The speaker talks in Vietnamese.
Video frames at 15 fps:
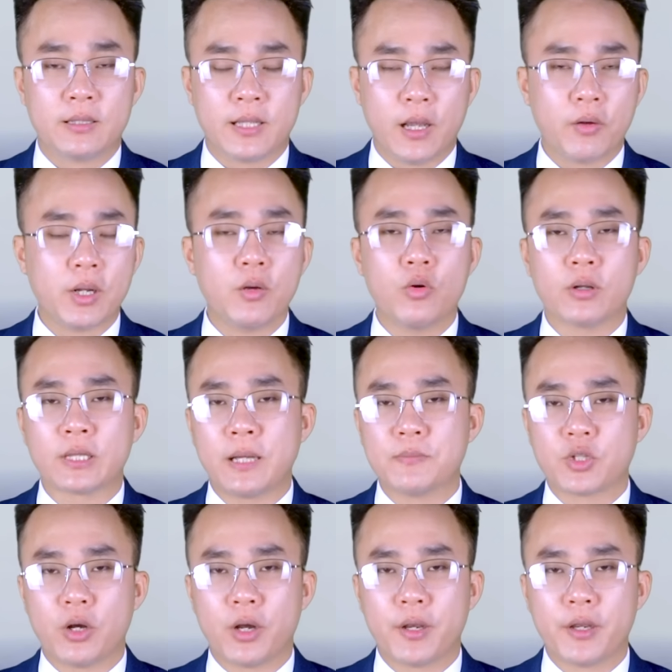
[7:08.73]
Theo các cuộc thăm
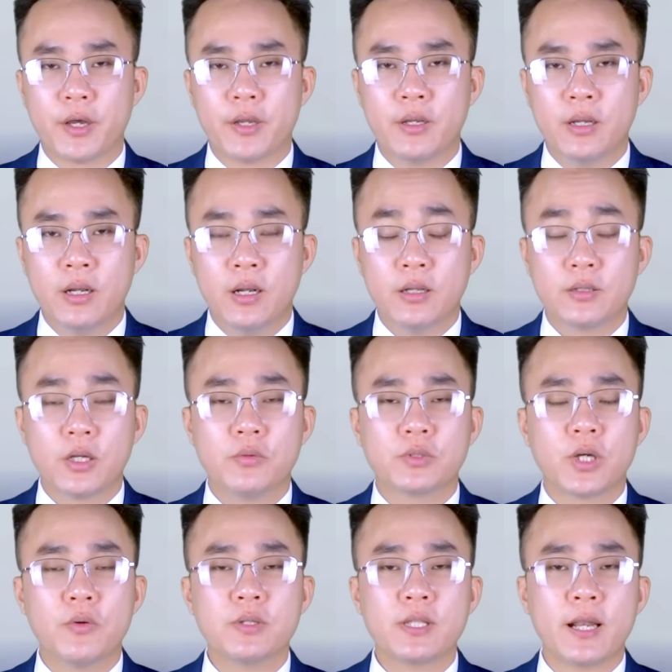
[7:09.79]
dò gần đây, Tổng
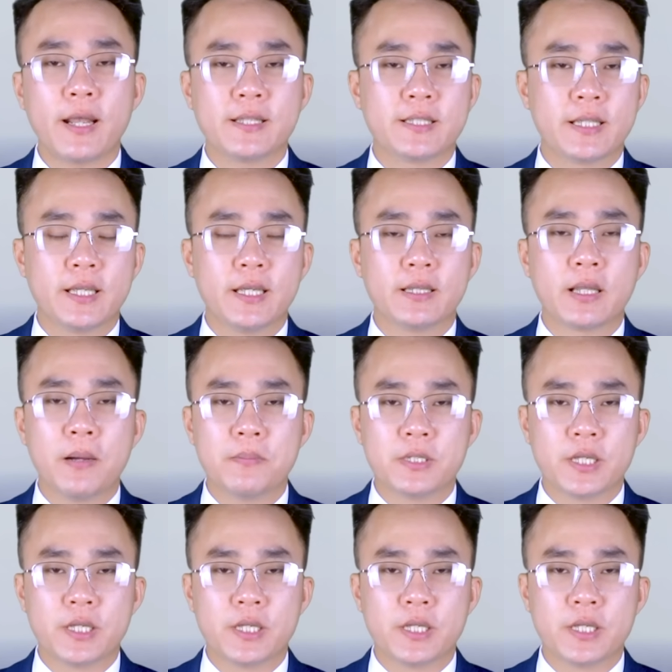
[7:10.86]
thống Zelensky thậm